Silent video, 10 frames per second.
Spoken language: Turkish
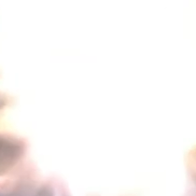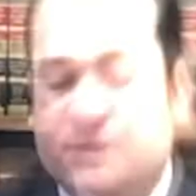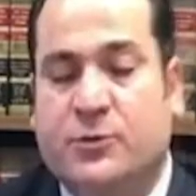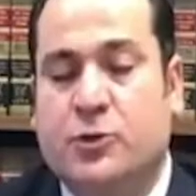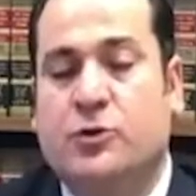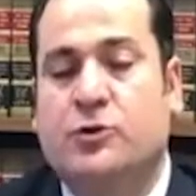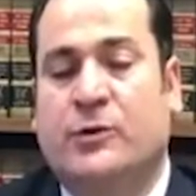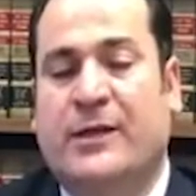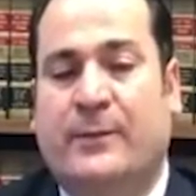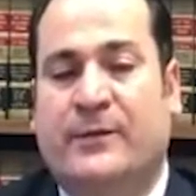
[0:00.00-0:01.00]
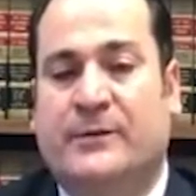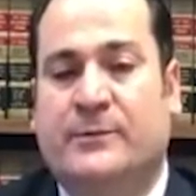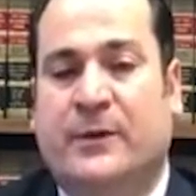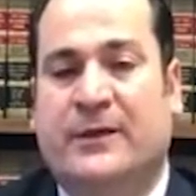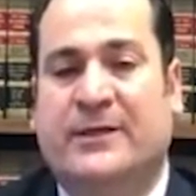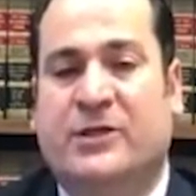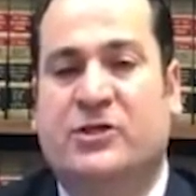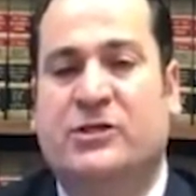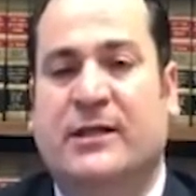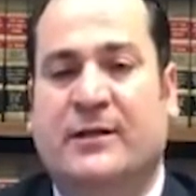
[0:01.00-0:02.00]
Şöyle söyleyebilirim. Hani
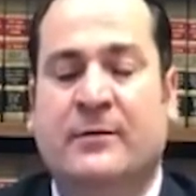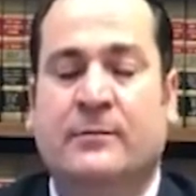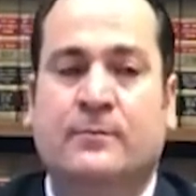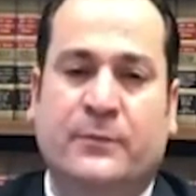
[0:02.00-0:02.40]
kişilerin